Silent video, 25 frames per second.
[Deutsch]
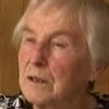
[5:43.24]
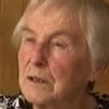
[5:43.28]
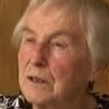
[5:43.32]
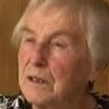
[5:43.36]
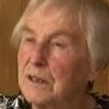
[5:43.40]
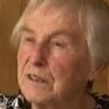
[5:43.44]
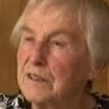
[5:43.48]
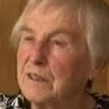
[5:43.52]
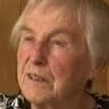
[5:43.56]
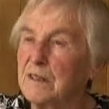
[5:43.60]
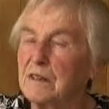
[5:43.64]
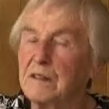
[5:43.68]

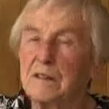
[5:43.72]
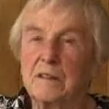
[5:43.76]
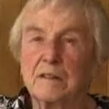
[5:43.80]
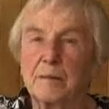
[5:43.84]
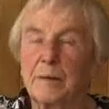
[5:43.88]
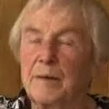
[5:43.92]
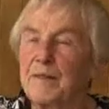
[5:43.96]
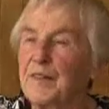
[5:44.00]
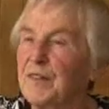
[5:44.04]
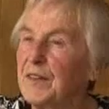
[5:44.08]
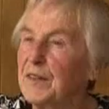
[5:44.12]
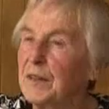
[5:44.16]
Das ist
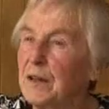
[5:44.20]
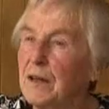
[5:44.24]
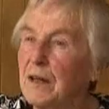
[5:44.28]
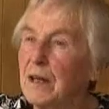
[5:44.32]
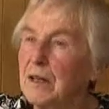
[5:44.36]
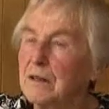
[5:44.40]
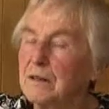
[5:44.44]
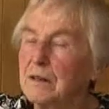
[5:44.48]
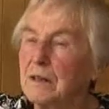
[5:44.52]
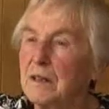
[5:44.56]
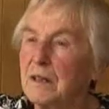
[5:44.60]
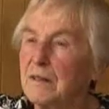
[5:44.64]
26
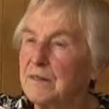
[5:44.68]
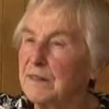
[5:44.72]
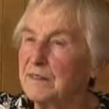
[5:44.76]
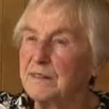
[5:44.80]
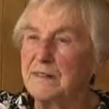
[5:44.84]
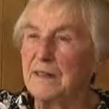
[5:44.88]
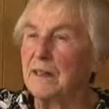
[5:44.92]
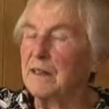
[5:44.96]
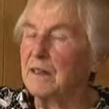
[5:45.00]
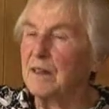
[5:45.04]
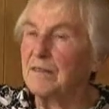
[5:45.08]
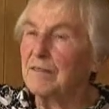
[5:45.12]
Jahre alt,
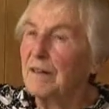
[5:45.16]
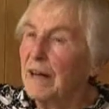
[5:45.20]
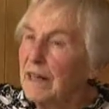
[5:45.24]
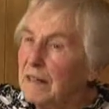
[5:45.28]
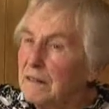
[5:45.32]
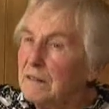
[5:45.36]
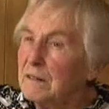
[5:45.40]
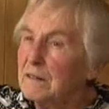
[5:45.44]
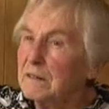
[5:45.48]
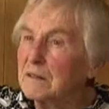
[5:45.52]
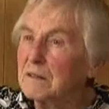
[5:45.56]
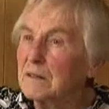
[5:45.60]
was der da
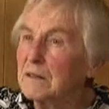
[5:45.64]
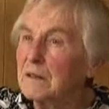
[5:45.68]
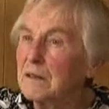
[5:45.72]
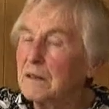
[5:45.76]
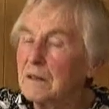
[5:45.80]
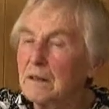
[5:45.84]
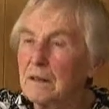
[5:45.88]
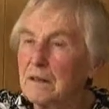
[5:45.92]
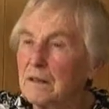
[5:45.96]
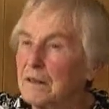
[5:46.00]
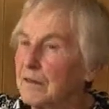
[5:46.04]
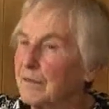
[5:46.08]
weiß.
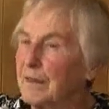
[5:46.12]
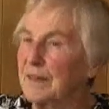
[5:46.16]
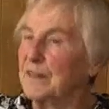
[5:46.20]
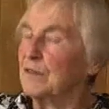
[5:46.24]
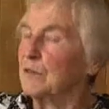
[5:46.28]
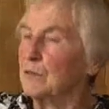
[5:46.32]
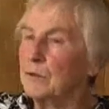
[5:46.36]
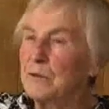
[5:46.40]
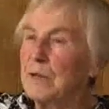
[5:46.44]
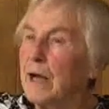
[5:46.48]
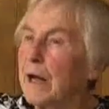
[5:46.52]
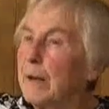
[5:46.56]
Der
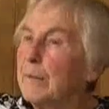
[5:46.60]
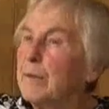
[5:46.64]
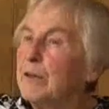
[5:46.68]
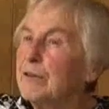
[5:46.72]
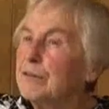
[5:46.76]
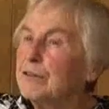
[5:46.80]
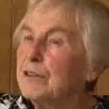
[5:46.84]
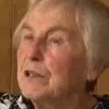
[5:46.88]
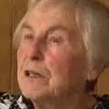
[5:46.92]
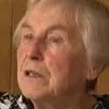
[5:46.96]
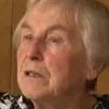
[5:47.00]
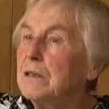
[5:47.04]
weiß
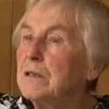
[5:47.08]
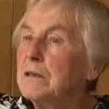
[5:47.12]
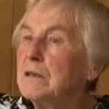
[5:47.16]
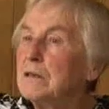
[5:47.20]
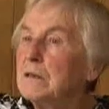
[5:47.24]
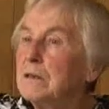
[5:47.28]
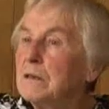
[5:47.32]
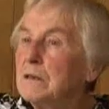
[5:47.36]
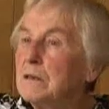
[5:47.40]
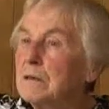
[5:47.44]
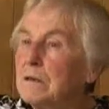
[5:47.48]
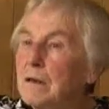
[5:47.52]
unheimlich viel.
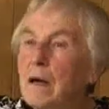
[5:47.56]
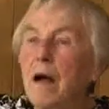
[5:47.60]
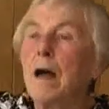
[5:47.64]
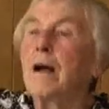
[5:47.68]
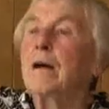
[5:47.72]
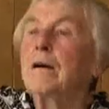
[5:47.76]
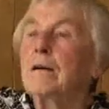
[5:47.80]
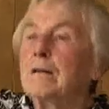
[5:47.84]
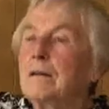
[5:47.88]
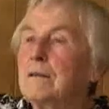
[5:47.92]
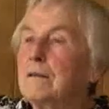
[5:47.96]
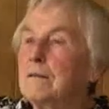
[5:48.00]

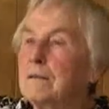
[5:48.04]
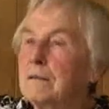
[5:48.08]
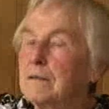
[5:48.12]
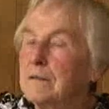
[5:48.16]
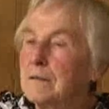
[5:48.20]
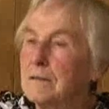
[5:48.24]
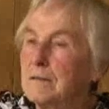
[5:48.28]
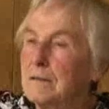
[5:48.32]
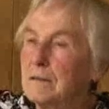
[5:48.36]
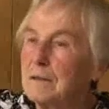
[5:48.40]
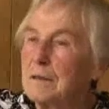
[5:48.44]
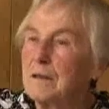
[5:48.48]
Ha.
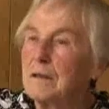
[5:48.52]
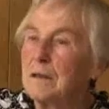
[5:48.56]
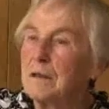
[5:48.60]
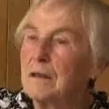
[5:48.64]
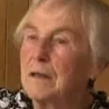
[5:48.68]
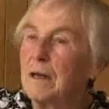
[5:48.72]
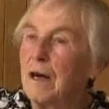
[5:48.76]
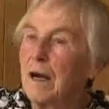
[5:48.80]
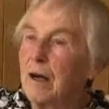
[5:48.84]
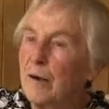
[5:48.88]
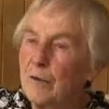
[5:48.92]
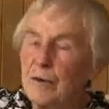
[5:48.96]

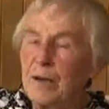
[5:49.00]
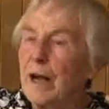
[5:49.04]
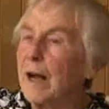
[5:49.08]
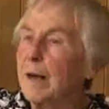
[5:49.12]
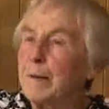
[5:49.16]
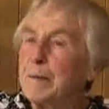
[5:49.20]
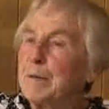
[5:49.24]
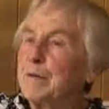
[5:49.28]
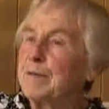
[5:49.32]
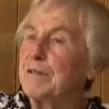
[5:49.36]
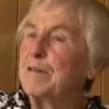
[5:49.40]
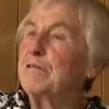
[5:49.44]

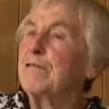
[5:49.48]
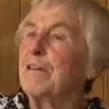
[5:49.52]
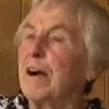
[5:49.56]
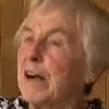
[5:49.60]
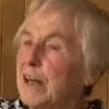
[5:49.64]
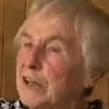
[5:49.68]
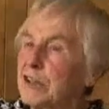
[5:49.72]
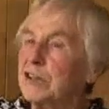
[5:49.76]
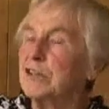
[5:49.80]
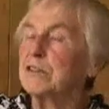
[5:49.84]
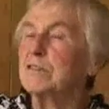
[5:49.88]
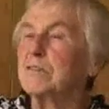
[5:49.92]
Unheimlich viel
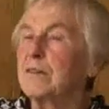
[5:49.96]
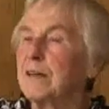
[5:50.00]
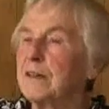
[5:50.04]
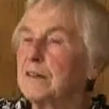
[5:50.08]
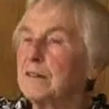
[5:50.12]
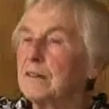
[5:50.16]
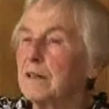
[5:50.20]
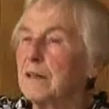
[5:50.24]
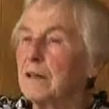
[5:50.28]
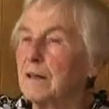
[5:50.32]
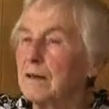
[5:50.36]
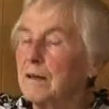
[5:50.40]
Falsches
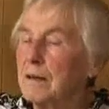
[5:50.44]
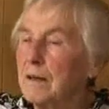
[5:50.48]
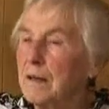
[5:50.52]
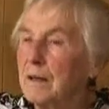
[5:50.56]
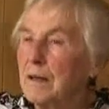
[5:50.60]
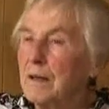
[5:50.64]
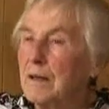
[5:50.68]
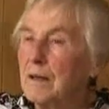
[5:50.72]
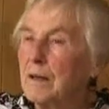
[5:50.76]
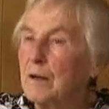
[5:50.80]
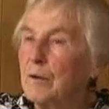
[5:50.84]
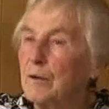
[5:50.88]
weiß der.
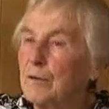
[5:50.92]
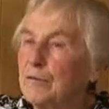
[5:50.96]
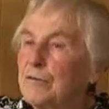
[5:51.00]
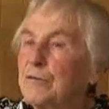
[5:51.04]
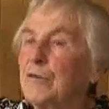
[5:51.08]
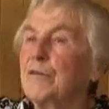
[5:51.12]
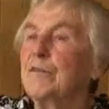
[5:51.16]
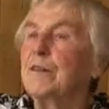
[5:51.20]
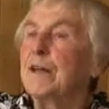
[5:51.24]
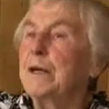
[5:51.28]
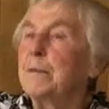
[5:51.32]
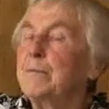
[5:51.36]
Und
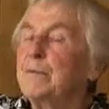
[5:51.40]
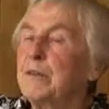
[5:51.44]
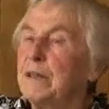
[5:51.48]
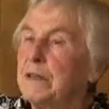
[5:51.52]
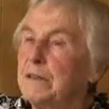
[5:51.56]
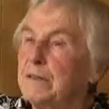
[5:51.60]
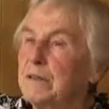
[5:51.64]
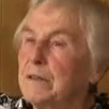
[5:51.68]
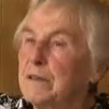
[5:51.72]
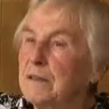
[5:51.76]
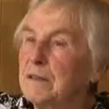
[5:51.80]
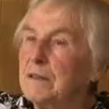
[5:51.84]
von wem
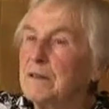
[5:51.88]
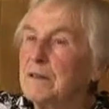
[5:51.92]
denn?